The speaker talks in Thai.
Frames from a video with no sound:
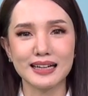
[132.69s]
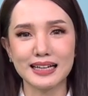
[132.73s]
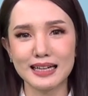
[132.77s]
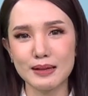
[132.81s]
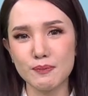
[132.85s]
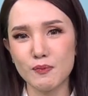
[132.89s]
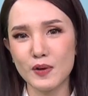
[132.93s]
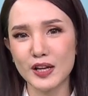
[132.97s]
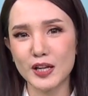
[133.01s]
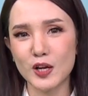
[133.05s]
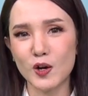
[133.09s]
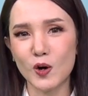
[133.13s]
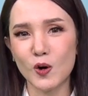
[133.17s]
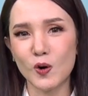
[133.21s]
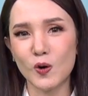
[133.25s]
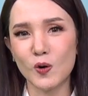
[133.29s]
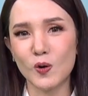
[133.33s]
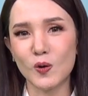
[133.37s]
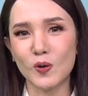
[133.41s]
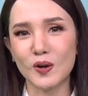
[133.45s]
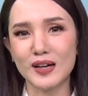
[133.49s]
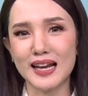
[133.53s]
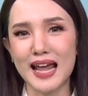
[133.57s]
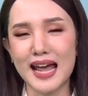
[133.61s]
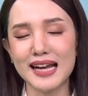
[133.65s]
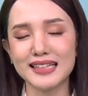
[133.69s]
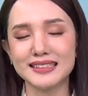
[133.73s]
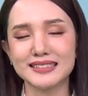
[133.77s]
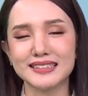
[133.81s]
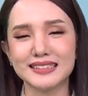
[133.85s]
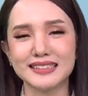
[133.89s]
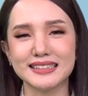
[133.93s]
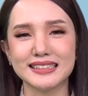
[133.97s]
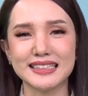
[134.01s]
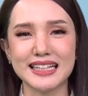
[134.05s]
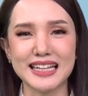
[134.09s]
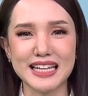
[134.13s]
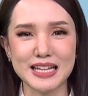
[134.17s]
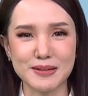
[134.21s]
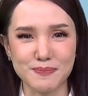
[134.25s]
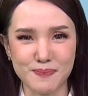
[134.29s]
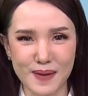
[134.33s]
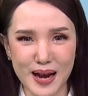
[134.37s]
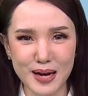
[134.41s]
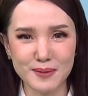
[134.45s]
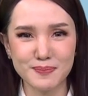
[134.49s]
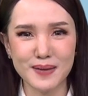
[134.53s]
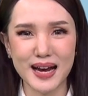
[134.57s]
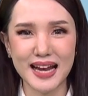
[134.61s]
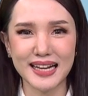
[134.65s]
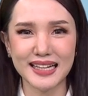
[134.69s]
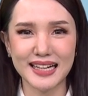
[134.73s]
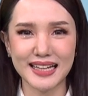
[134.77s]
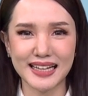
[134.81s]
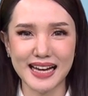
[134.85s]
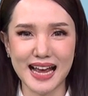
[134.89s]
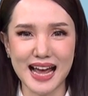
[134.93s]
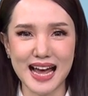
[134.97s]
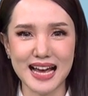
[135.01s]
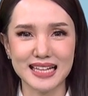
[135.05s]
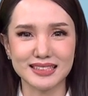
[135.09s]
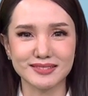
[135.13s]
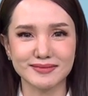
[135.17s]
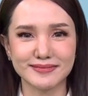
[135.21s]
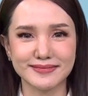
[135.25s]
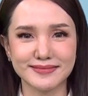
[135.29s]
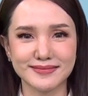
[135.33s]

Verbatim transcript: คลิปวิดีโอ และอื่น ๆ อีกมากมายเลยค่ะ